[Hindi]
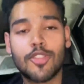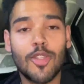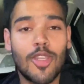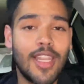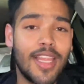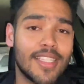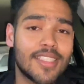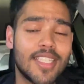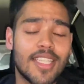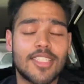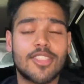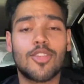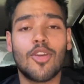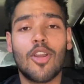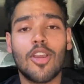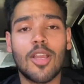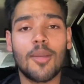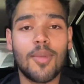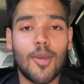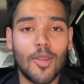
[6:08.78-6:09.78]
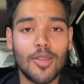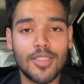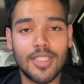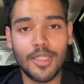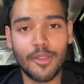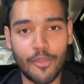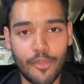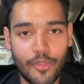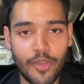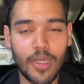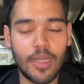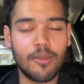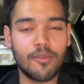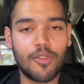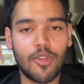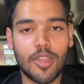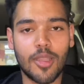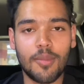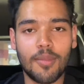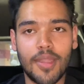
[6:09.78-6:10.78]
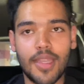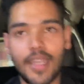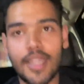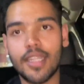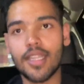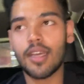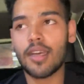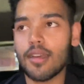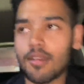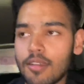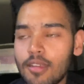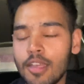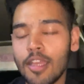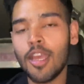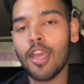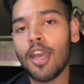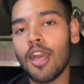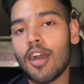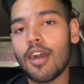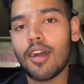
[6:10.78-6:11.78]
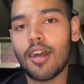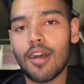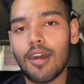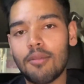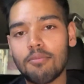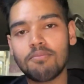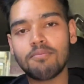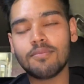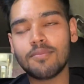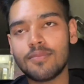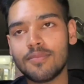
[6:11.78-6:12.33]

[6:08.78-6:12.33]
सो लेट्स जस्ट टॉक अबाउट द फिल्म फॉर अ मिनट um